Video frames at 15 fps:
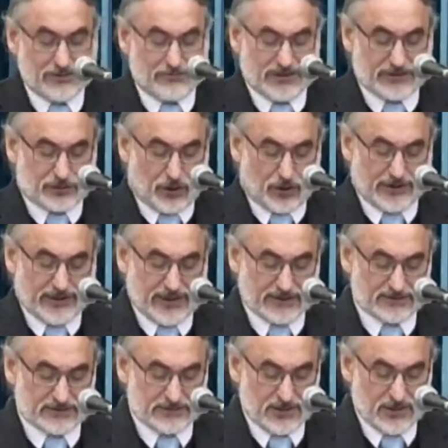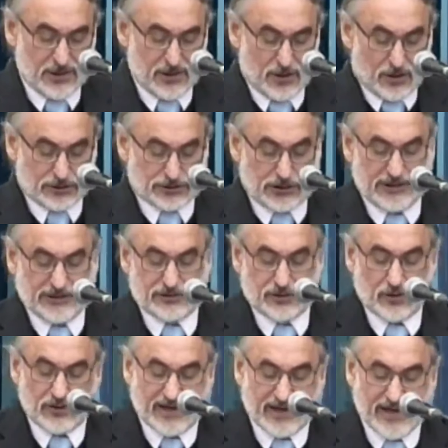victorias, os
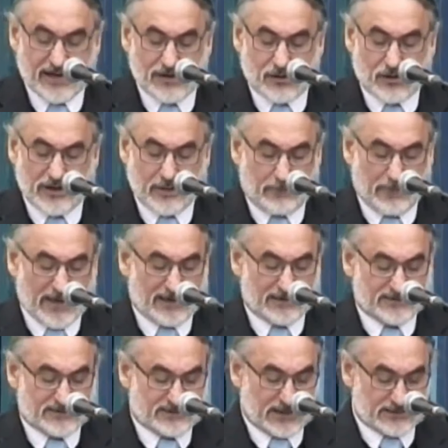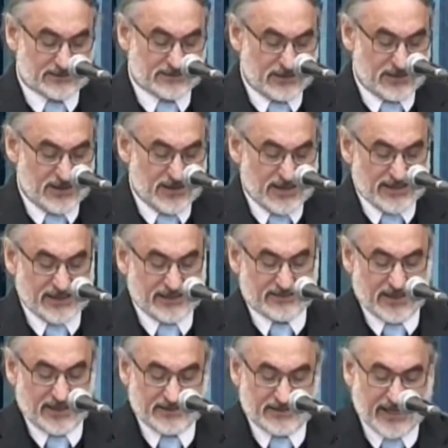lisonjean con esperanzas y
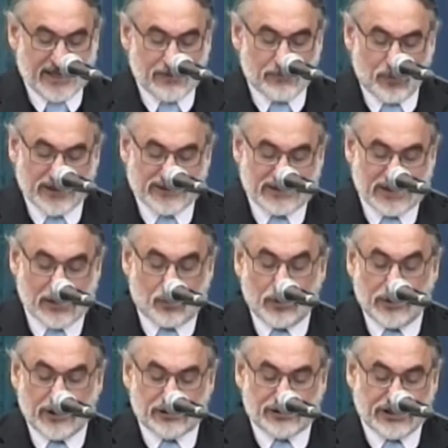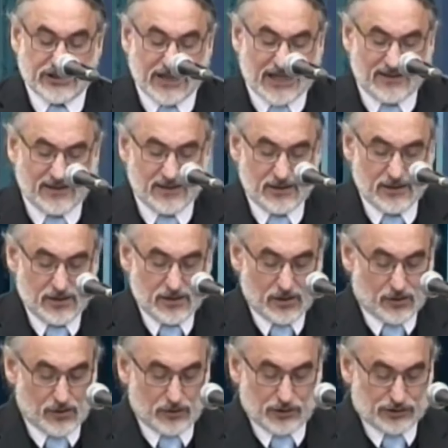entretienen vuestra curiosidad
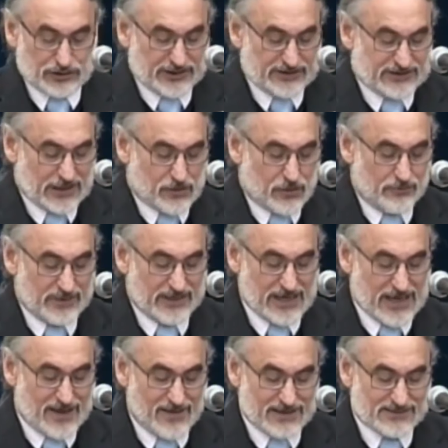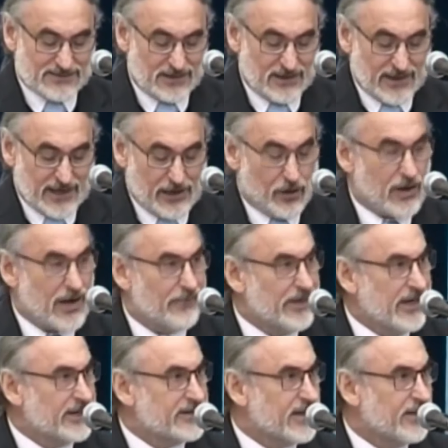con noticias combinadas en los
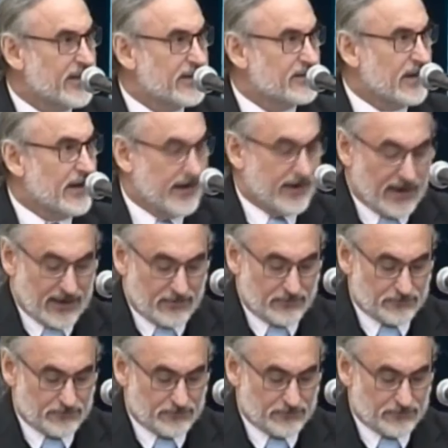gabinetes de intriga.